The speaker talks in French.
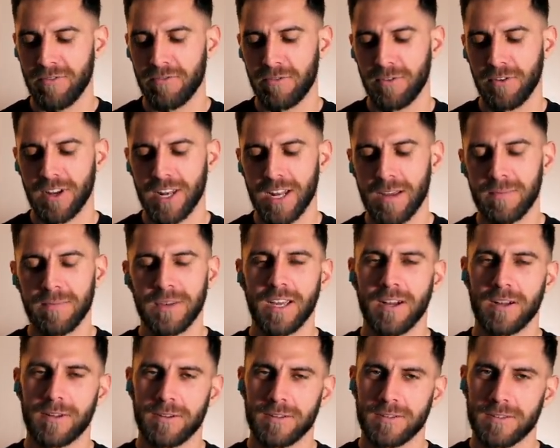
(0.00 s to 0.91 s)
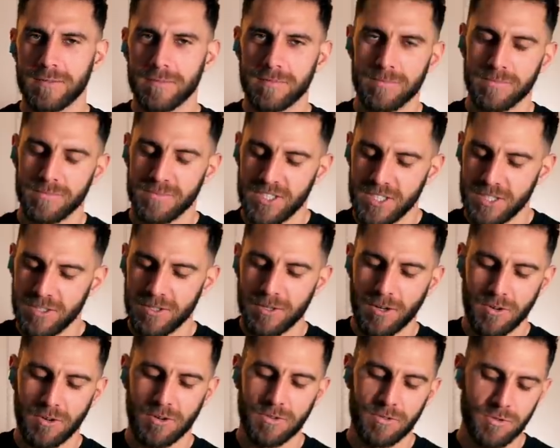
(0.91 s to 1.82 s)
Et Flo, il a mis en petit
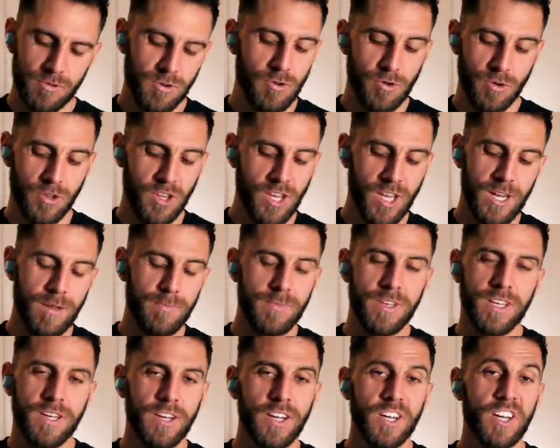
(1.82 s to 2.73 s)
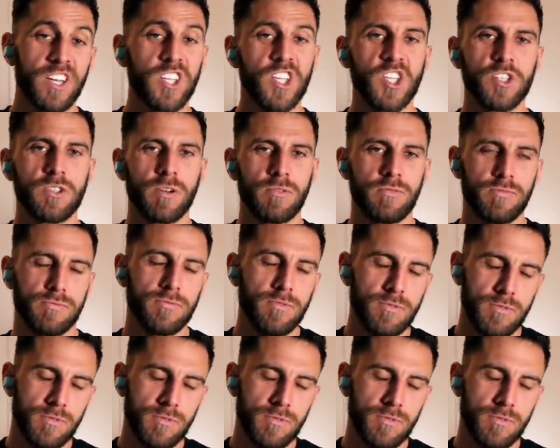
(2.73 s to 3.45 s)
sur le côté, il a mis qui s'en fout.